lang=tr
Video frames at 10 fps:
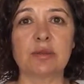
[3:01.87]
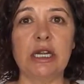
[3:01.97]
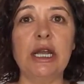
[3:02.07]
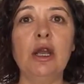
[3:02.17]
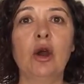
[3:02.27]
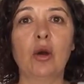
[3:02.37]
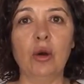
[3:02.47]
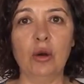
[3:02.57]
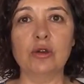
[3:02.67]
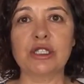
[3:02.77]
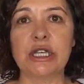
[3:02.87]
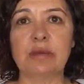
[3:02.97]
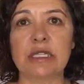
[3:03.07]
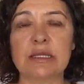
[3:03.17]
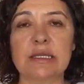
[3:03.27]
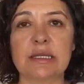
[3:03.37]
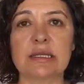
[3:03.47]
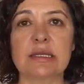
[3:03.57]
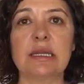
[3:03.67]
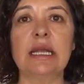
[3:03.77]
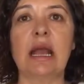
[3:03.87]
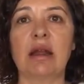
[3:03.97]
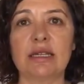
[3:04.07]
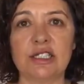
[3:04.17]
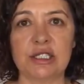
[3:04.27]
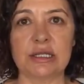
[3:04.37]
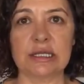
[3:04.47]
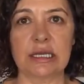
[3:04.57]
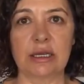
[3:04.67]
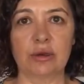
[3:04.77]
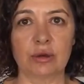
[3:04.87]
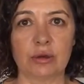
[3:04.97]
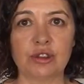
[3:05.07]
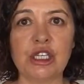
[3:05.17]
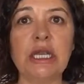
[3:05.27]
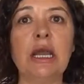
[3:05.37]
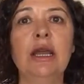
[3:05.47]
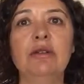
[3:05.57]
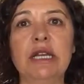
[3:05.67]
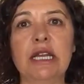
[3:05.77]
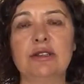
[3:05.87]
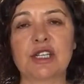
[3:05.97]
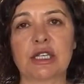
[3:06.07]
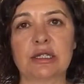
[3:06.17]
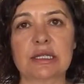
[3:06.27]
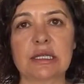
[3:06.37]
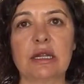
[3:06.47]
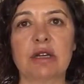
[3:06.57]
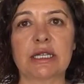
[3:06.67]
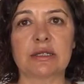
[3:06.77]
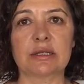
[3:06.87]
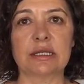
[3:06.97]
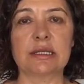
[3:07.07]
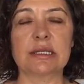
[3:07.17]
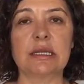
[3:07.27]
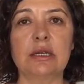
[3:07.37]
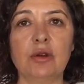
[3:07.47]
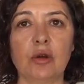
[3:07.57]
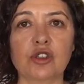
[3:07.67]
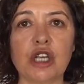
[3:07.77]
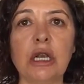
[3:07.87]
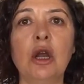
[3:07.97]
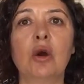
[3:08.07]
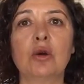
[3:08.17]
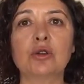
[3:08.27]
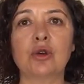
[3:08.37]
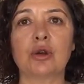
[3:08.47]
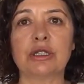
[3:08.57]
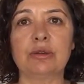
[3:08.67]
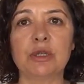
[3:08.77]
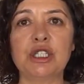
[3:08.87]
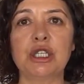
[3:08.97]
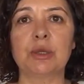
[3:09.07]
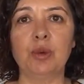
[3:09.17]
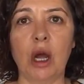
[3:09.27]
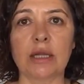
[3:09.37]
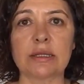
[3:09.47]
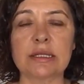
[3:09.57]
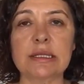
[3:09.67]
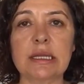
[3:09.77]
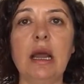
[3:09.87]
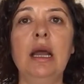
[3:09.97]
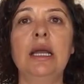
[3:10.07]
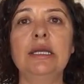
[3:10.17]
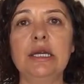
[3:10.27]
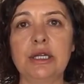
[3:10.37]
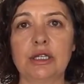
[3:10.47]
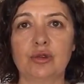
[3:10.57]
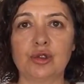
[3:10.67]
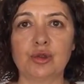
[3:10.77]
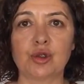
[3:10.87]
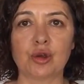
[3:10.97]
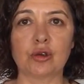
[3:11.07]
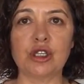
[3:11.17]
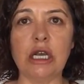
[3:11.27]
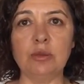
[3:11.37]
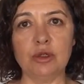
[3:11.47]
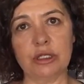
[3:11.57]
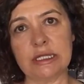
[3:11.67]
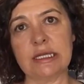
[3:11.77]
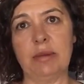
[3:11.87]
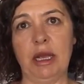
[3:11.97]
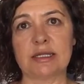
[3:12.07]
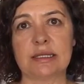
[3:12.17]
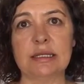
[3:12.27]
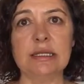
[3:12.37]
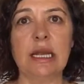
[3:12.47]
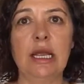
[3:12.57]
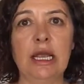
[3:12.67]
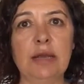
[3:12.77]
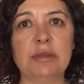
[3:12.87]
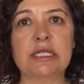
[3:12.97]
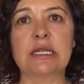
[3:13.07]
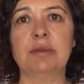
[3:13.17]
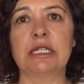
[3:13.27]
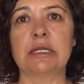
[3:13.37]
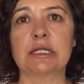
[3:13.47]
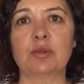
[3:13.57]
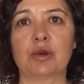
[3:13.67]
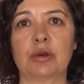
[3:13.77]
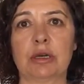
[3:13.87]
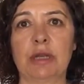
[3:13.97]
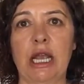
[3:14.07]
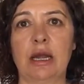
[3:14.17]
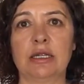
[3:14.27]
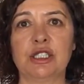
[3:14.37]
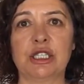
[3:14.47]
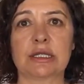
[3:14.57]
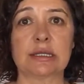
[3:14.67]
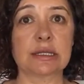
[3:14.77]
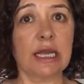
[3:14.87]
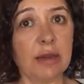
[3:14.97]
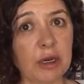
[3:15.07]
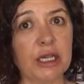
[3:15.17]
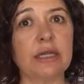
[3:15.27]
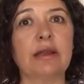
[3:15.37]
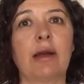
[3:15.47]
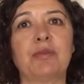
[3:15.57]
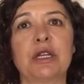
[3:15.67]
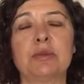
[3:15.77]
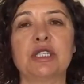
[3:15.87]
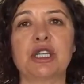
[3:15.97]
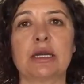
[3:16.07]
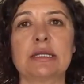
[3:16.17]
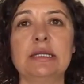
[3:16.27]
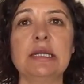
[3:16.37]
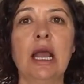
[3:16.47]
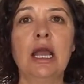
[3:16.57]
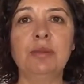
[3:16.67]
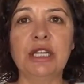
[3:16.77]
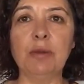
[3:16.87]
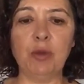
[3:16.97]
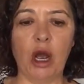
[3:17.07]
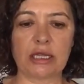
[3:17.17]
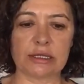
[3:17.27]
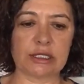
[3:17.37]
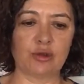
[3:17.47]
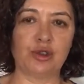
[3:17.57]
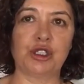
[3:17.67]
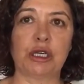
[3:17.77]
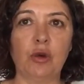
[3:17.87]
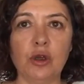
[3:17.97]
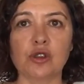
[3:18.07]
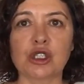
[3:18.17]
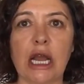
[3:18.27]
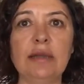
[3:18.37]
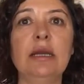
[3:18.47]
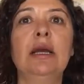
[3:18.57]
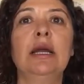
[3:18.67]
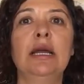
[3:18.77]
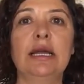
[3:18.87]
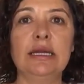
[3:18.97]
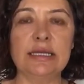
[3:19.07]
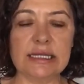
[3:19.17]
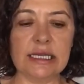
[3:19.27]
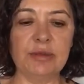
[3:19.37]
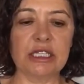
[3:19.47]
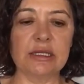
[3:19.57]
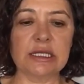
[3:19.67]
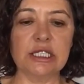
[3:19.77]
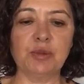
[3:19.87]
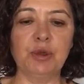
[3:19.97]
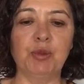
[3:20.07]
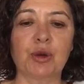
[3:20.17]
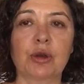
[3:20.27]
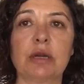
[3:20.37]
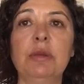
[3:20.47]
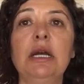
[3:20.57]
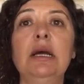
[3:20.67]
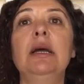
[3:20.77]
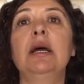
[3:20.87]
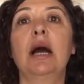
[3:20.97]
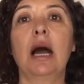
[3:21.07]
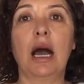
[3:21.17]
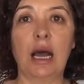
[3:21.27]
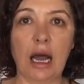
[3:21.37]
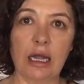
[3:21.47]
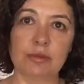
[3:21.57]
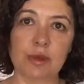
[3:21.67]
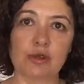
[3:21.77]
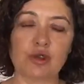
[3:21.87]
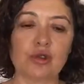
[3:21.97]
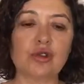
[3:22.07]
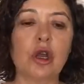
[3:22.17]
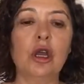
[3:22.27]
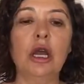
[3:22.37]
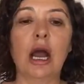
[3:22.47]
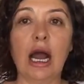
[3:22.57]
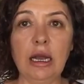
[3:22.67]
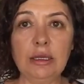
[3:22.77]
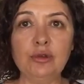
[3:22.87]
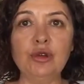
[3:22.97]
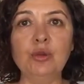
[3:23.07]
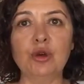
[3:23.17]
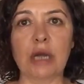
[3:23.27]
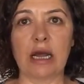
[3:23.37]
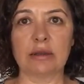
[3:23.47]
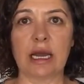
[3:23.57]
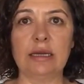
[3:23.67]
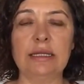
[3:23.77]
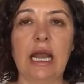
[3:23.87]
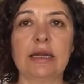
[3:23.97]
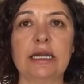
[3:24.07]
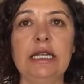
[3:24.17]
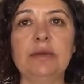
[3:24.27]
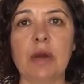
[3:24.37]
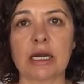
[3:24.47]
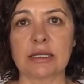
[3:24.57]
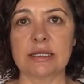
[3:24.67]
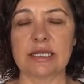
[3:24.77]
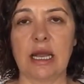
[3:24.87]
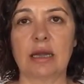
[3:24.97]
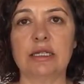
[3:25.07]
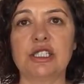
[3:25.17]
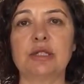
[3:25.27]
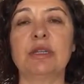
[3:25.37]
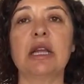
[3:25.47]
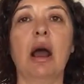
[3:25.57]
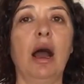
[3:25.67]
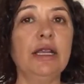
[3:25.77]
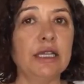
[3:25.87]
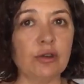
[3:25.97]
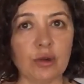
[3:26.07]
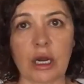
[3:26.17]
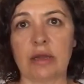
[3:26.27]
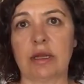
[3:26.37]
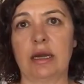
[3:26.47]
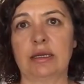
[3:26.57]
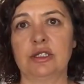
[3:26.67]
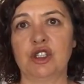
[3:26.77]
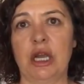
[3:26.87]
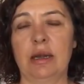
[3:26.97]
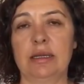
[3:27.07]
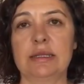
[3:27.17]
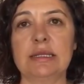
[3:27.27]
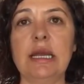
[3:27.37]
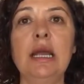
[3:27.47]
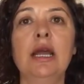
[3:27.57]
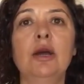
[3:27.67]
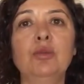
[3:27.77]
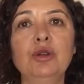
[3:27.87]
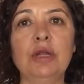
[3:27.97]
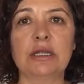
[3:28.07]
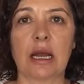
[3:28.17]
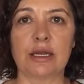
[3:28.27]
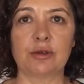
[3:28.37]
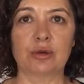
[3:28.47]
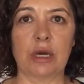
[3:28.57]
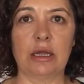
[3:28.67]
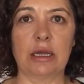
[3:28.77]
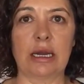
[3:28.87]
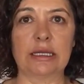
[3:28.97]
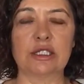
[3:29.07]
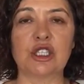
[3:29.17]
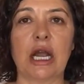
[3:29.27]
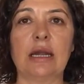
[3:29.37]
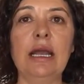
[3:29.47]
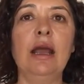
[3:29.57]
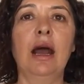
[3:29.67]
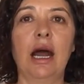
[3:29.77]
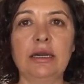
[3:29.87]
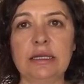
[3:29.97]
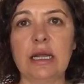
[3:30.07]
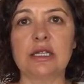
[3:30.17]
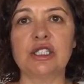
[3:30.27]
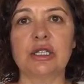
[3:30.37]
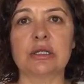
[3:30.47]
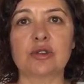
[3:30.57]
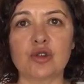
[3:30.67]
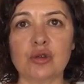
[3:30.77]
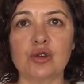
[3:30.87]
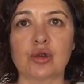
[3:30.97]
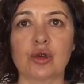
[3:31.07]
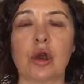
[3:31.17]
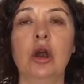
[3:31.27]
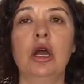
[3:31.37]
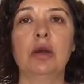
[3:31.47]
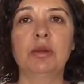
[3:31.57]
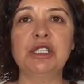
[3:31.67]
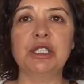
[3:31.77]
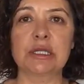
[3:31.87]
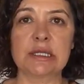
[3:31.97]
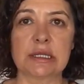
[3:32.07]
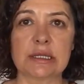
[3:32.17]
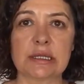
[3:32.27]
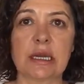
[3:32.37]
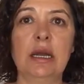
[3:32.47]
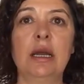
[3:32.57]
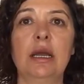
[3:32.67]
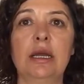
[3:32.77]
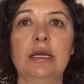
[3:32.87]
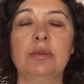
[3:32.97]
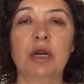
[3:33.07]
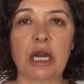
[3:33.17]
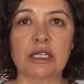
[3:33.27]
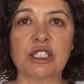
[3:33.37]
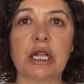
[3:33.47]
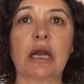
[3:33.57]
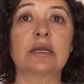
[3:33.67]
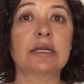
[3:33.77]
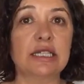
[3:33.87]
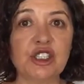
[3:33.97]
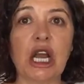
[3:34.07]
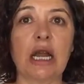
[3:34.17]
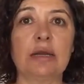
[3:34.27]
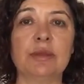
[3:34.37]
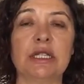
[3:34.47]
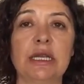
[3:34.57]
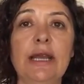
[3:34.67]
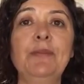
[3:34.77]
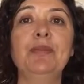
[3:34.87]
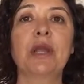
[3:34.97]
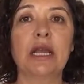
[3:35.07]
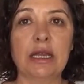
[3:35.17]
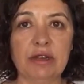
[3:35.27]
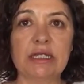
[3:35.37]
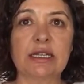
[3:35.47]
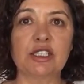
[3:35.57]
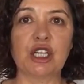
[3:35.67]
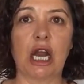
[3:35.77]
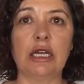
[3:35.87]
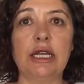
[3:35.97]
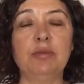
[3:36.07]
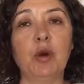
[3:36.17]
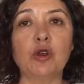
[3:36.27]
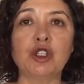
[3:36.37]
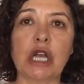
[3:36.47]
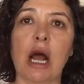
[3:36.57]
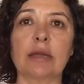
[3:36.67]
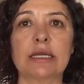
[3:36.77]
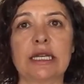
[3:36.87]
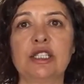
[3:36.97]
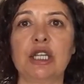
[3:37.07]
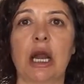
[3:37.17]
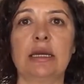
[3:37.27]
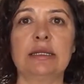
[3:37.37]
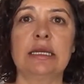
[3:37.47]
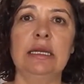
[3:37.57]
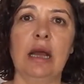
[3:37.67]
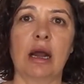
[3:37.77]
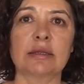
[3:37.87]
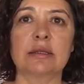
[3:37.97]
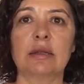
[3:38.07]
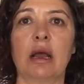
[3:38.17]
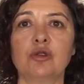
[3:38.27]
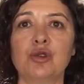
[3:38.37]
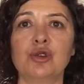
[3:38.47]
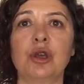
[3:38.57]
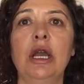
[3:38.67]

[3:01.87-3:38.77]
bile o ÖSYM'nin sitesinde yerleştiniz diye görülecek ve gelecek yıl sınava girdiğinizde de ne olacak? Orta öğretim başarı puanınız da yarıya düşmüş olacak. Bunu istemezsiniz. Hem istemediğiniz programa yerleşeceksiniz. Hem kayıt yaptırmayacaksınız. Bir de puanınız düşecek. O yüzden e, istemediğiniz hiçbir programı almıyorsunuz. Ah tüm kurallar yani ilk merkezi yerleştirmede hangi kurallar geçerliyse bunda da aynı kurallar geçerli. Arkadaşlarımız çok soruyor başarı sırası e, barajlar geçerli mi diye. Evet geçerli. E boş kaldı geçerli değil artık daha düşük